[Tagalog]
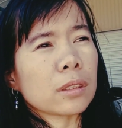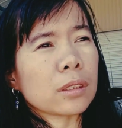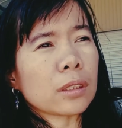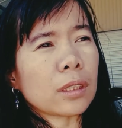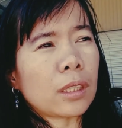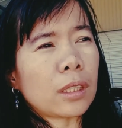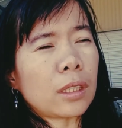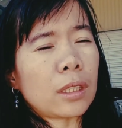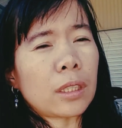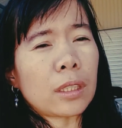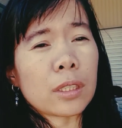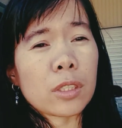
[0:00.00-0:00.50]

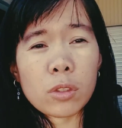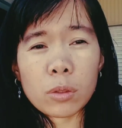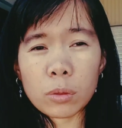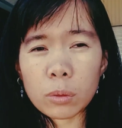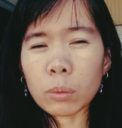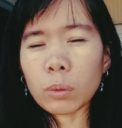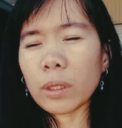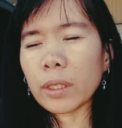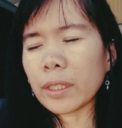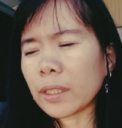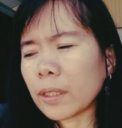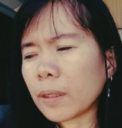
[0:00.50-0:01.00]
sa
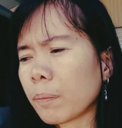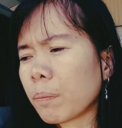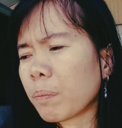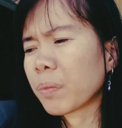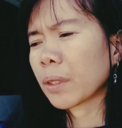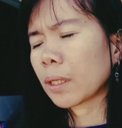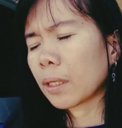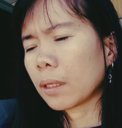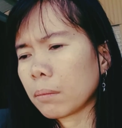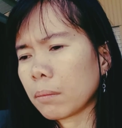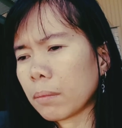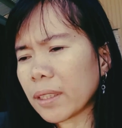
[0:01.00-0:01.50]
schooling
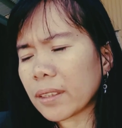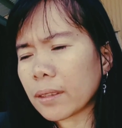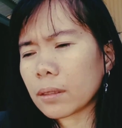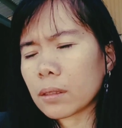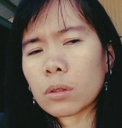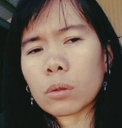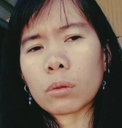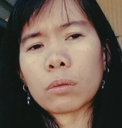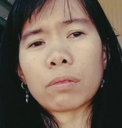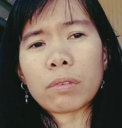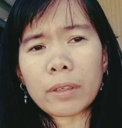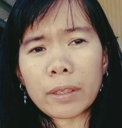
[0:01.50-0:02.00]
but
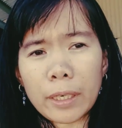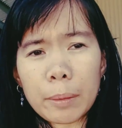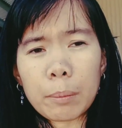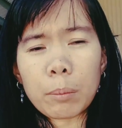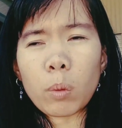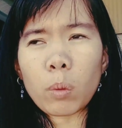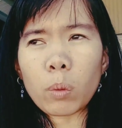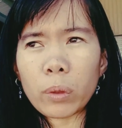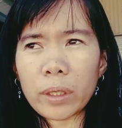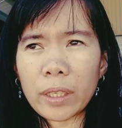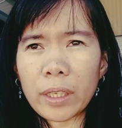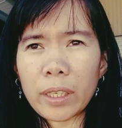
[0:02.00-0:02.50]
so far I'm
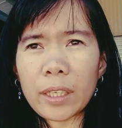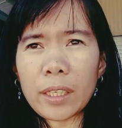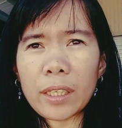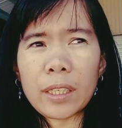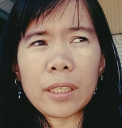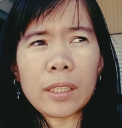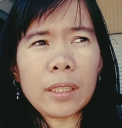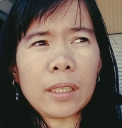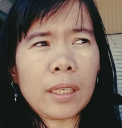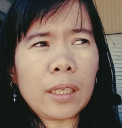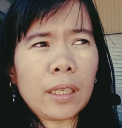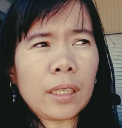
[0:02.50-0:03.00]

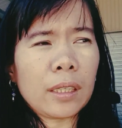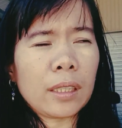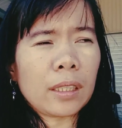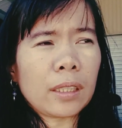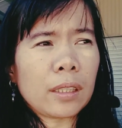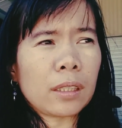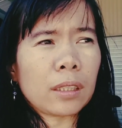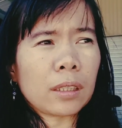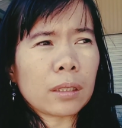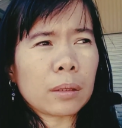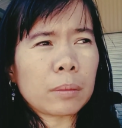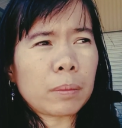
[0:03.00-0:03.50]
okay and
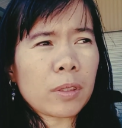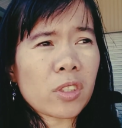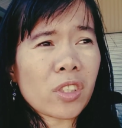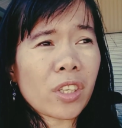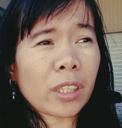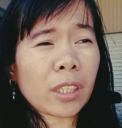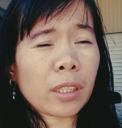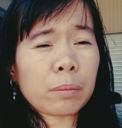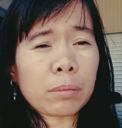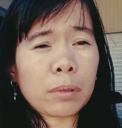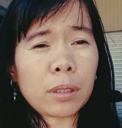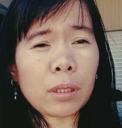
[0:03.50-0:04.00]
then
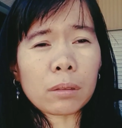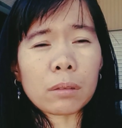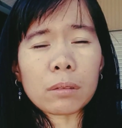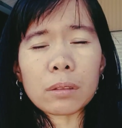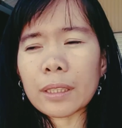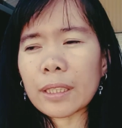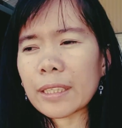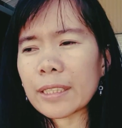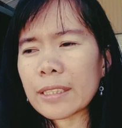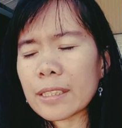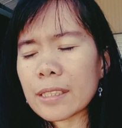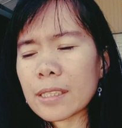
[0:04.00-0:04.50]
nagpa-check up din ako
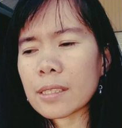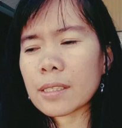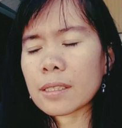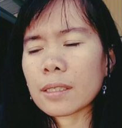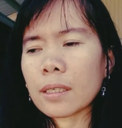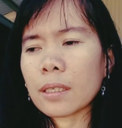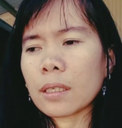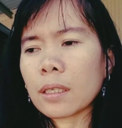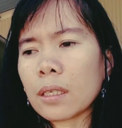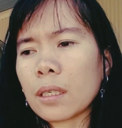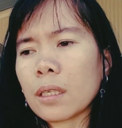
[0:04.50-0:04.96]
guys